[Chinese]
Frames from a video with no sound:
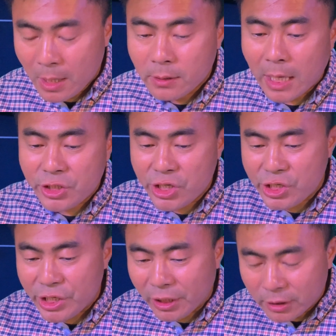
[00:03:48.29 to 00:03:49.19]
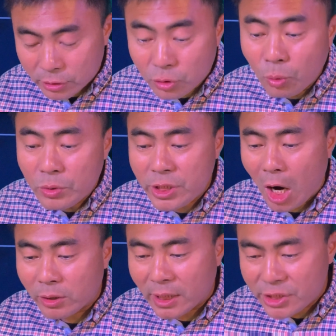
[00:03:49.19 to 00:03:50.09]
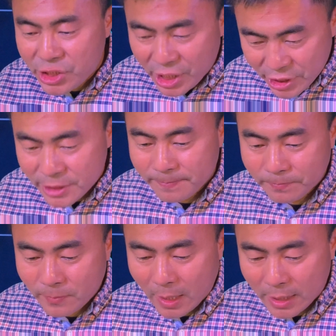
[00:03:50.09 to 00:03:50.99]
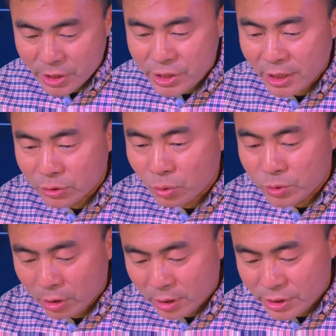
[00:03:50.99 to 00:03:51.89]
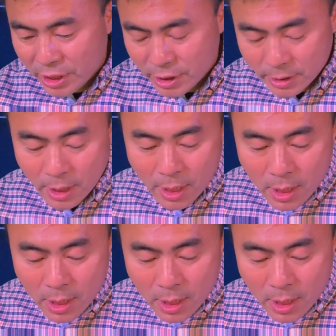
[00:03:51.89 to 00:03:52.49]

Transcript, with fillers: 那这是一个宗教的节日啊，这是一个宗教的节日，